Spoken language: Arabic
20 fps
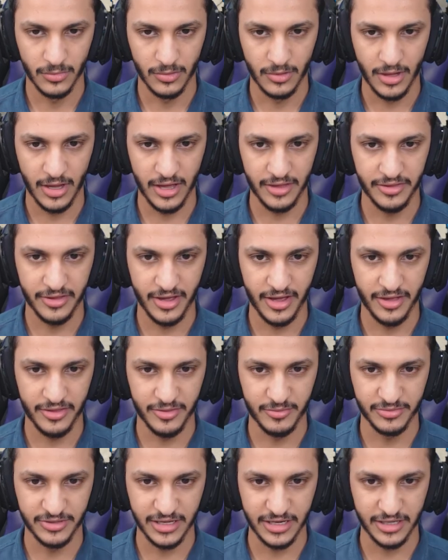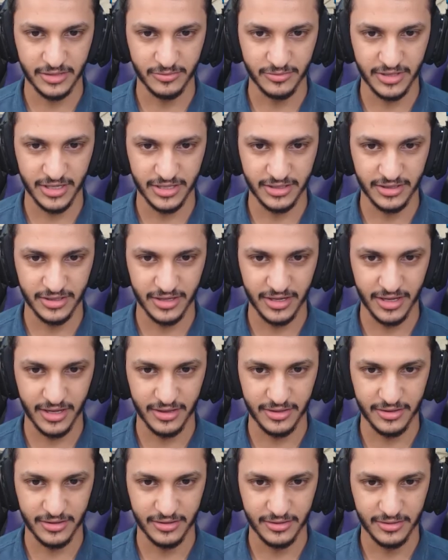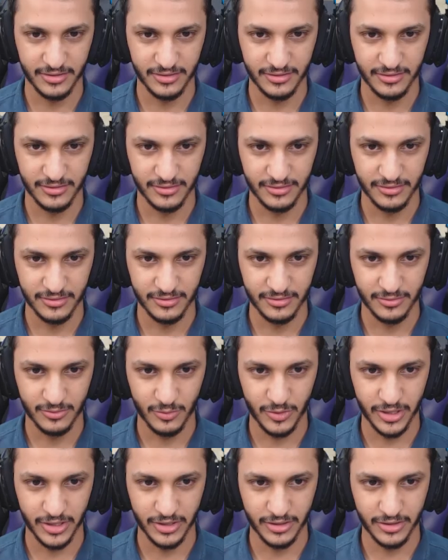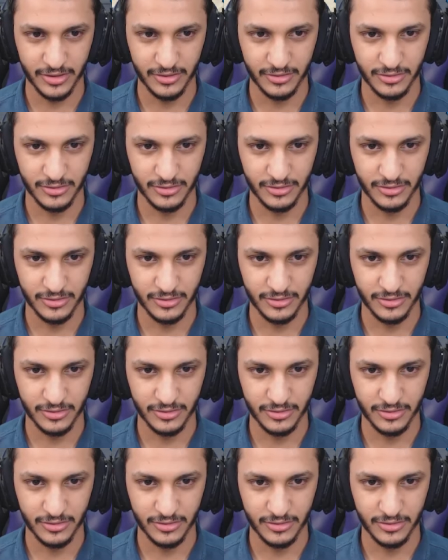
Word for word: هذه هذه متاكد متاكد انها هذه وينك؟